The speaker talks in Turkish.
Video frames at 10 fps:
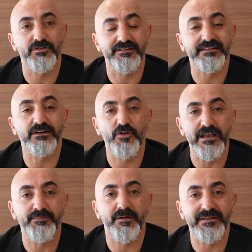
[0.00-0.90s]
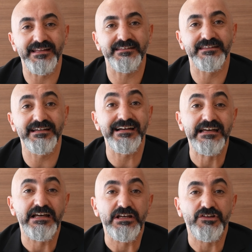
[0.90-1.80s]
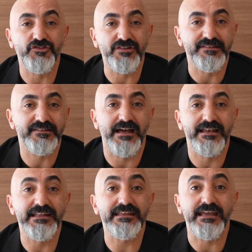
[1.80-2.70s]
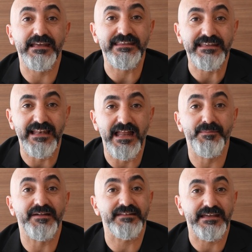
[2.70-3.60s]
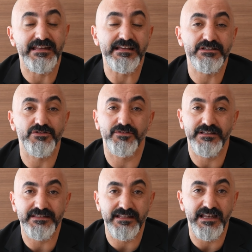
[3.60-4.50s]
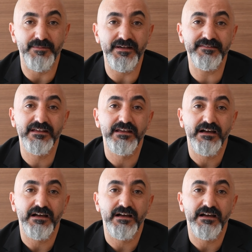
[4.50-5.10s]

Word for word: Dolayısıyla Holep ameliyatında cinsellik etkilenmez, ereksiyon etkilenmez.